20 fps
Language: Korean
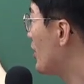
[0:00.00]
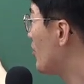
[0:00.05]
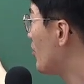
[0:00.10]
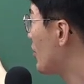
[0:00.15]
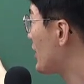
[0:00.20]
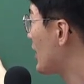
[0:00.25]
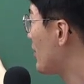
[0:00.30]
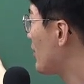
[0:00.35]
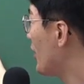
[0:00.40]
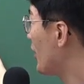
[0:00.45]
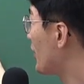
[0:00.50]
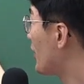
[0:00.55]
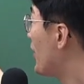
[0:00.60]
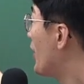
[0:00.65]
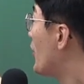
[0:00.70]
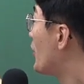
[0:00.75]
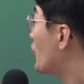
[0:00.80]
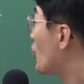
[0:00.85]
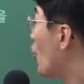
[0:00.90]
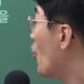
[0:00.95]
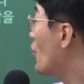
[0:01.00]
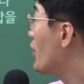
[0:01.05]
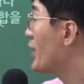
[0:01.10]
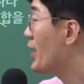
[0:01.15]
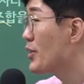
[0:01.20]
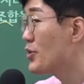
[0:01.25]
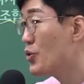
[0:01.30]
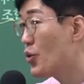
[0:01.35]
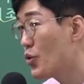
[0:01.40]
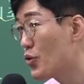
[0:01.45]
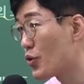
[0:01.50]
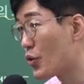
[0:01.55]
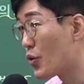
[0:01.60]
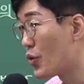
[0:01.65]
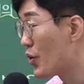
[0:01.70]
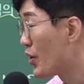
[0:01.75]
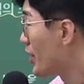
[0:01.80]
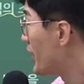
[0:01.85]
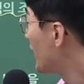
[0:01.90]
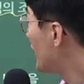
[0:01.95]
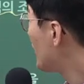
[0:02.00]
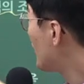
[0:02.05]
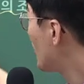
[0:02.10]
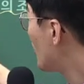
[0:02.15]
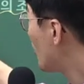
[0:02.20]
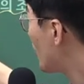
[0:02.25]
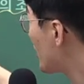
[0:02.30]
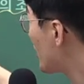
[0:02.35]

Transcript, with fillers: 이건 뭐냐면 동일한 효용. 이건